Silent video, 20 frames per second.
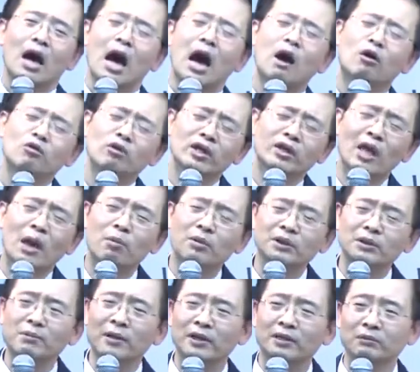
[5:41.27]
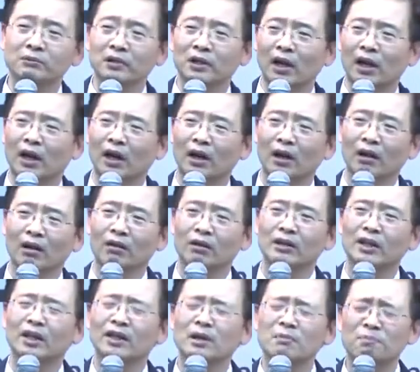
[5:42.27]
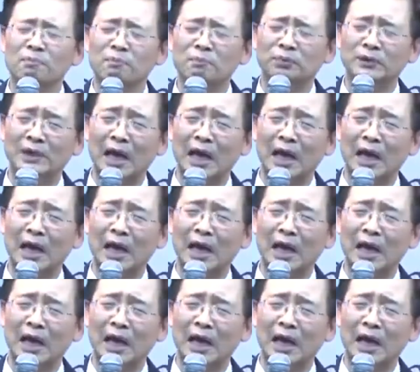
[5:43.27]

하루에 네 번씩 봤습니다그 대답